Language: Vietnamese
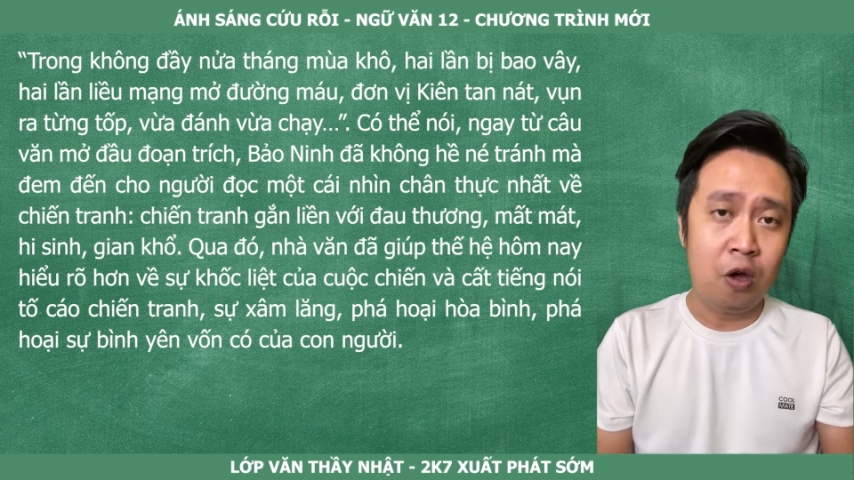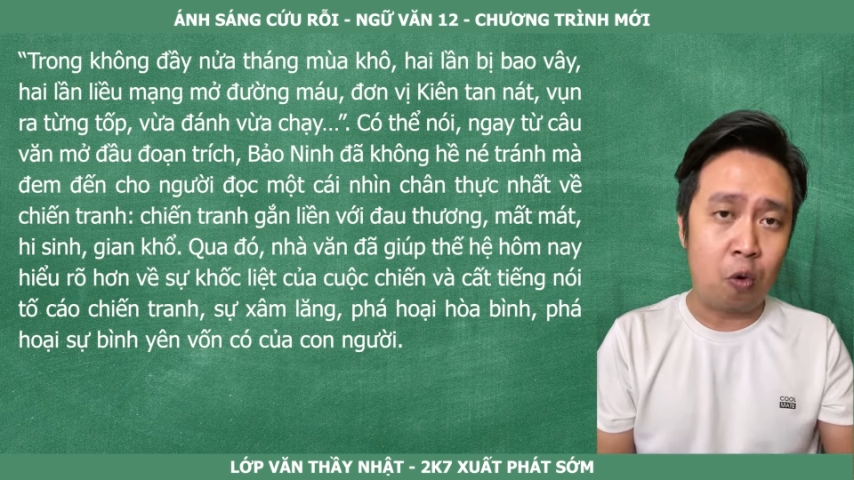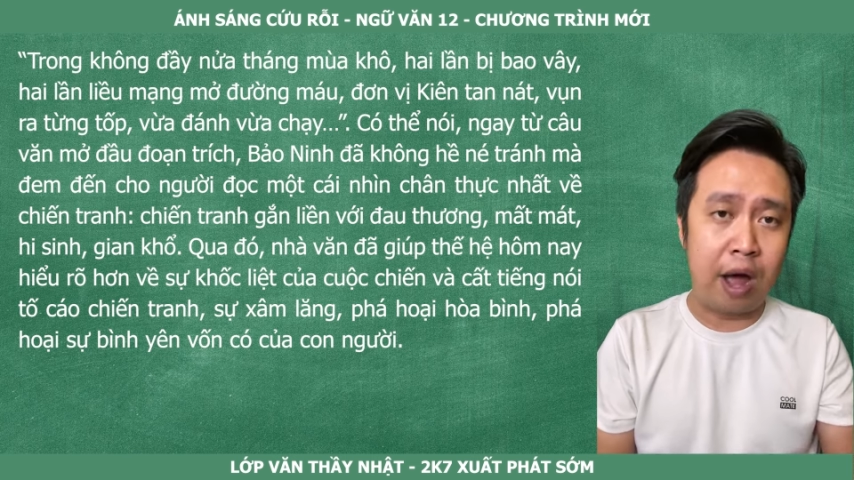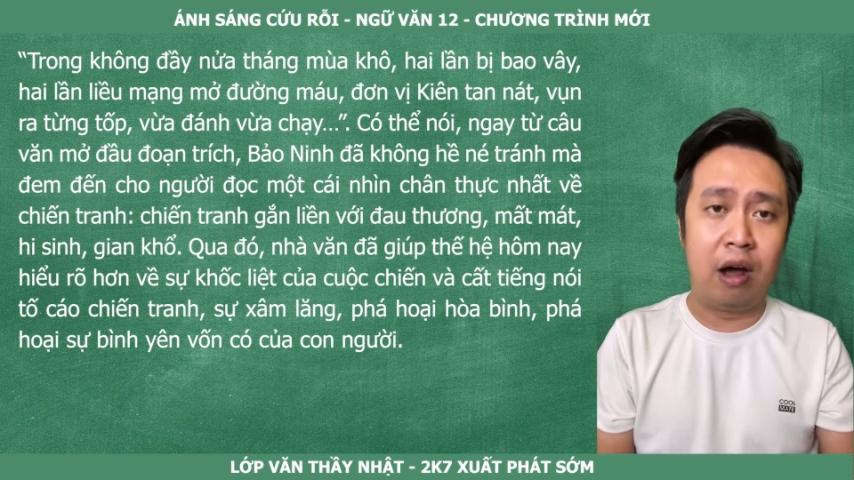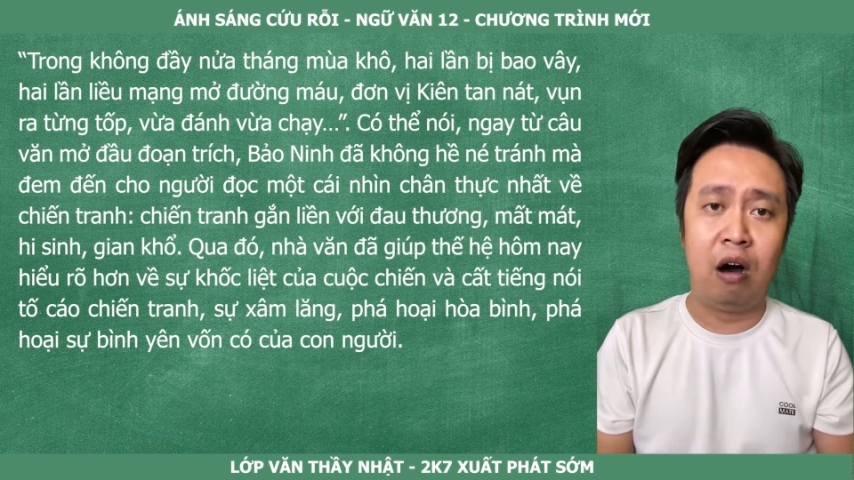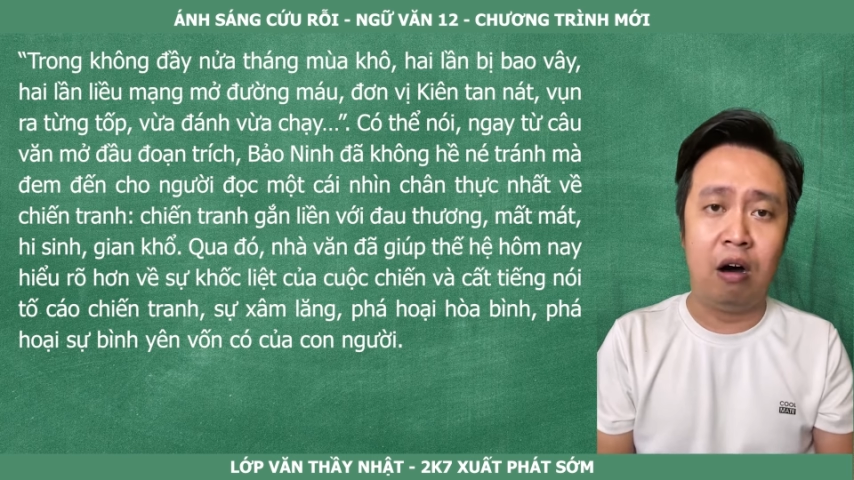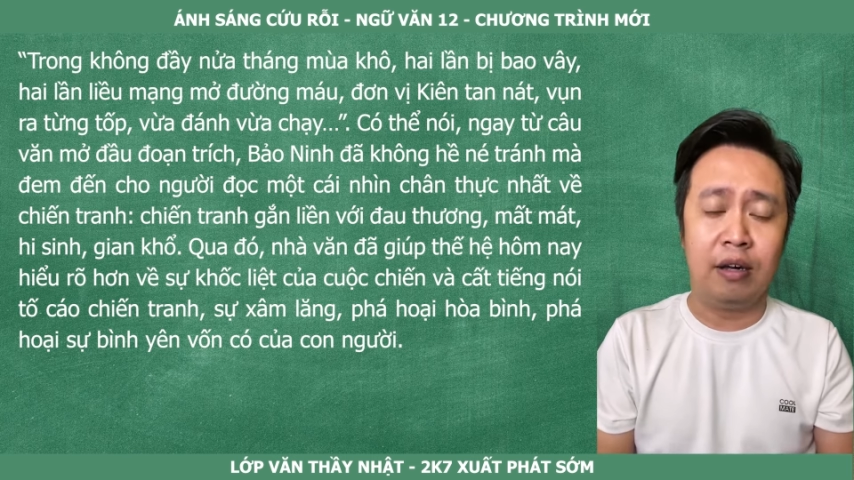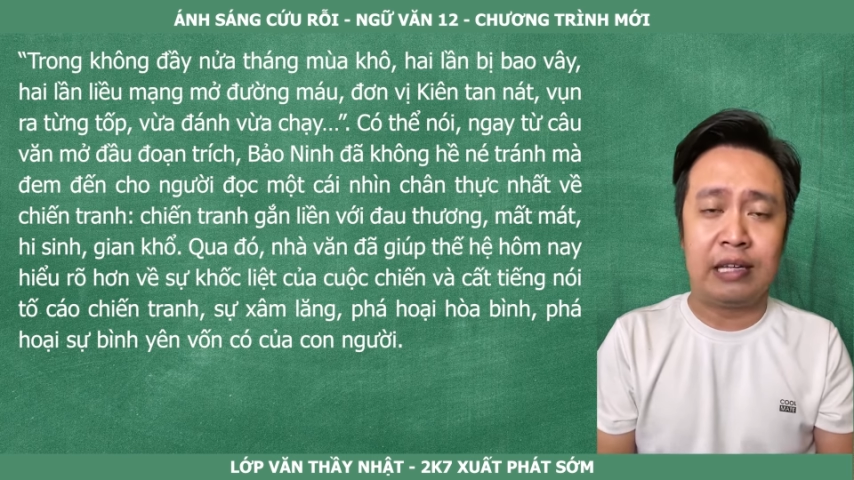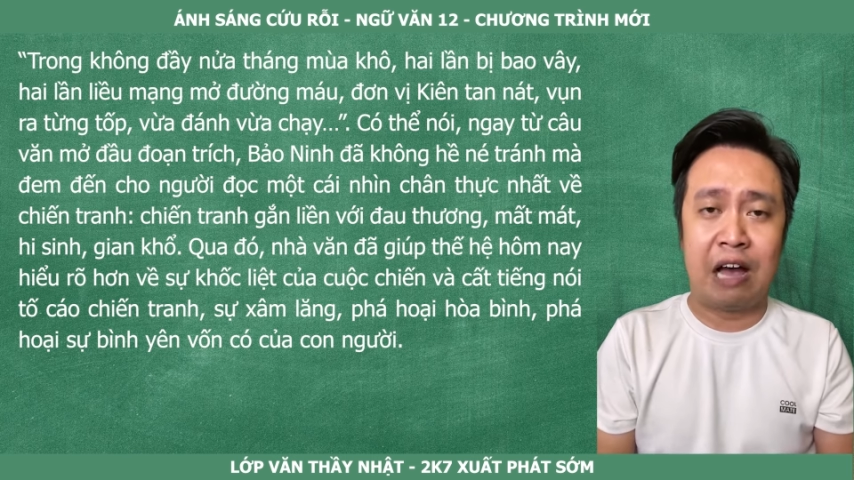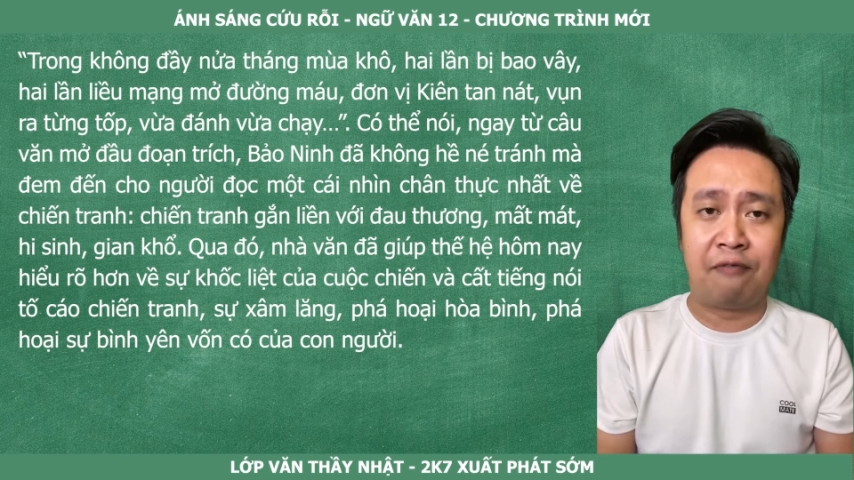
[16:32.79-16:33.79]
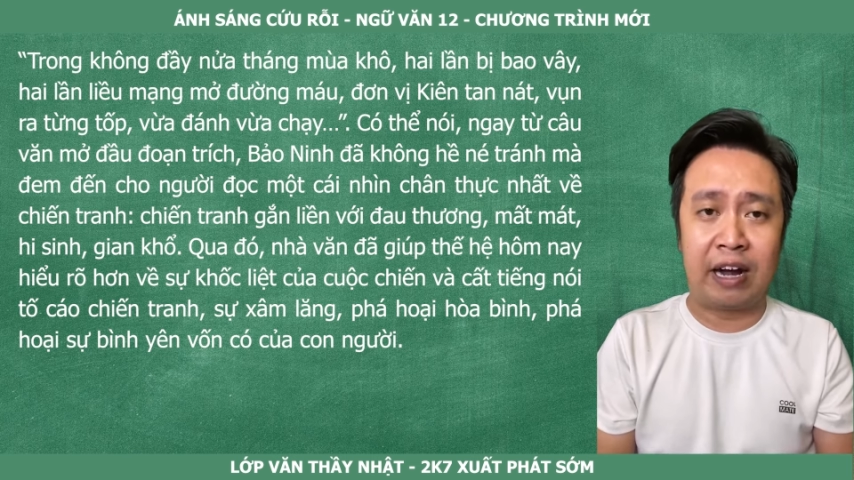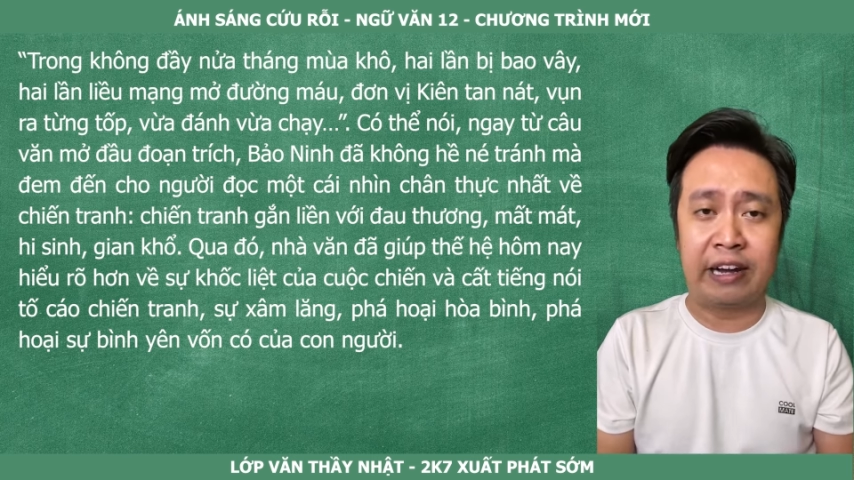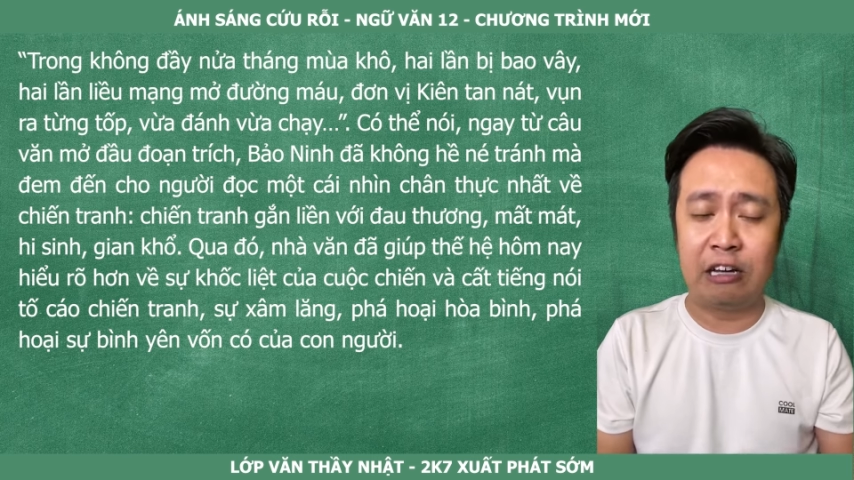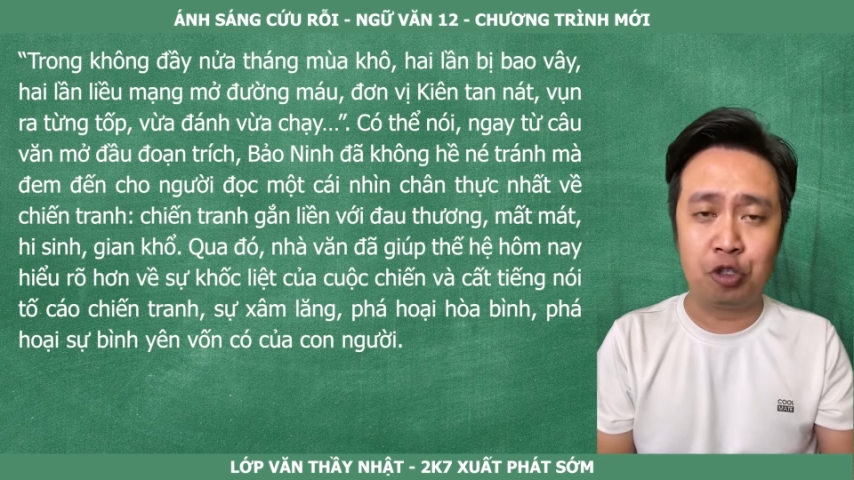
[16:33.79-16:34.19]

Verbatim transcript: Qua đó, nhà văn đã